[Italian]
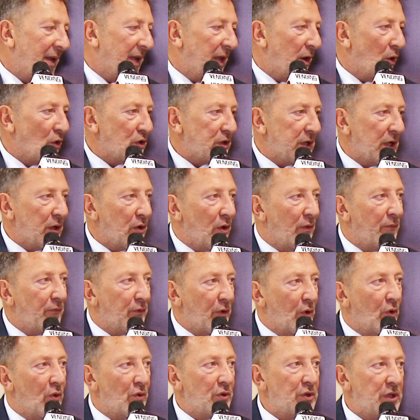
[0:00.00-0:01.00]
nei nostri
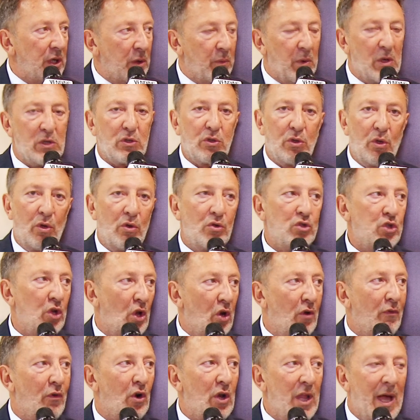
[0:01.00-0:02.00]
confronti. Questo ce
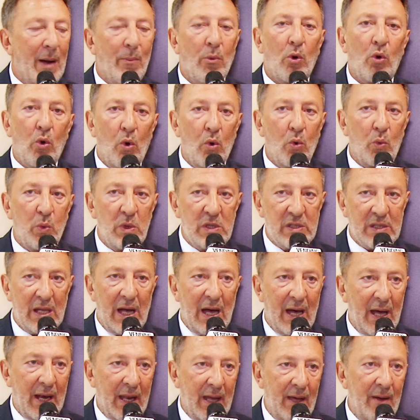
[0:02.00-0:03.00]
lo vogliamo
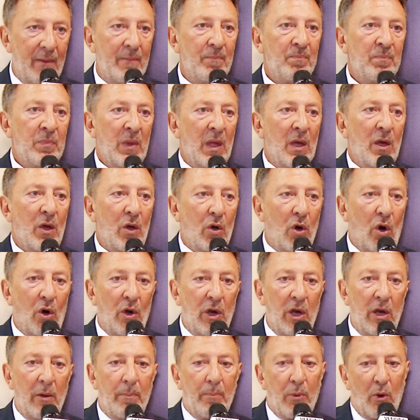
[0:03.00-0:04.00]
conquistare
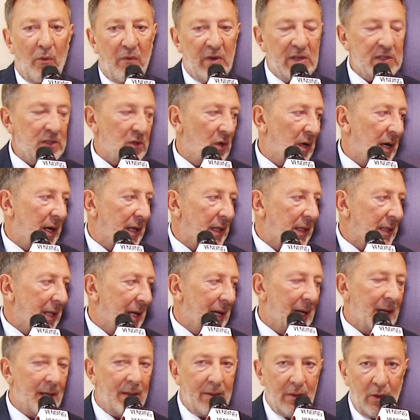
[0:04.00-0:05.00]
con
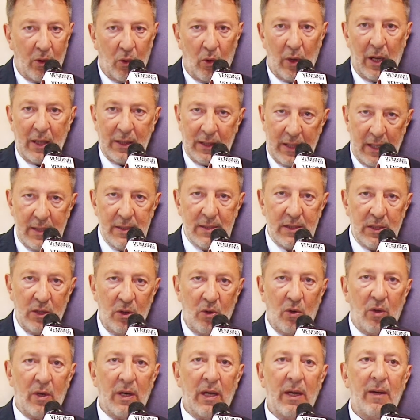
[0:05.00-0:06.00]
professionalità, con
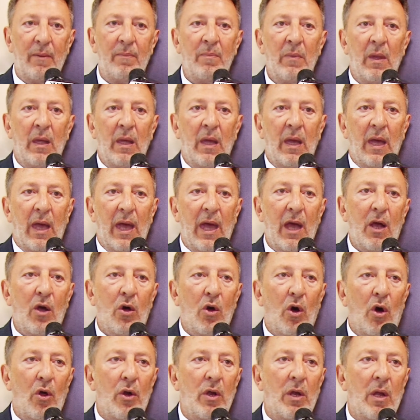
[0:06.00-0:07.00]
attenzione e
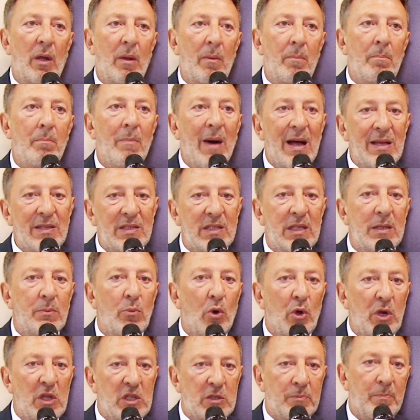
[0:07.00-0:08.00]
con
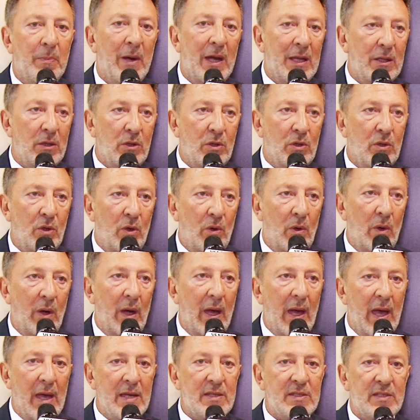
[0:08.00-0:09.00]
massimo rispetto
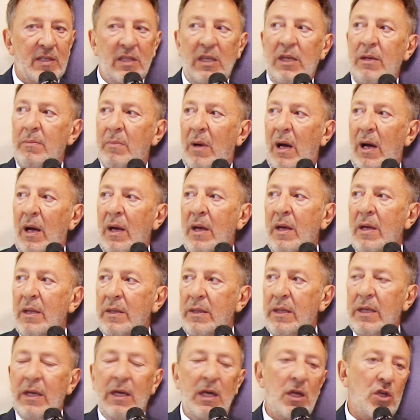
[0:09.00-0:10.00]
e stima
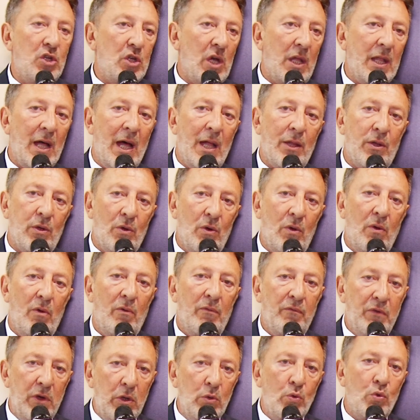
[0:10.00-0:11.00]
di chi ci ha dato
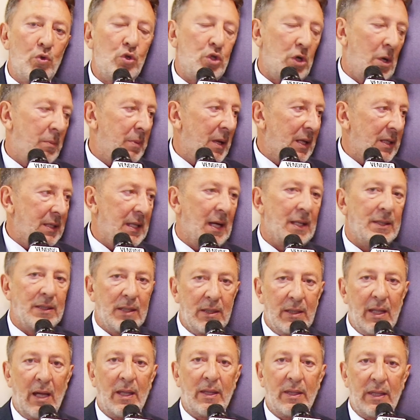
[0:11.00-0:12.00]
fiducia per
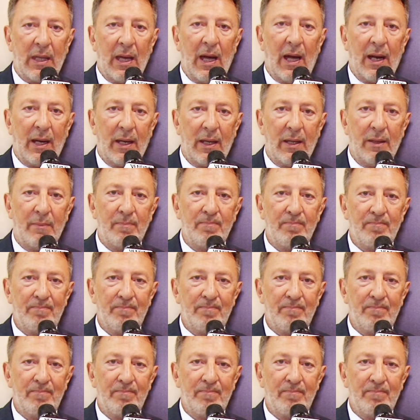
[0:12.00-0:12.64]
tanti tanti anni.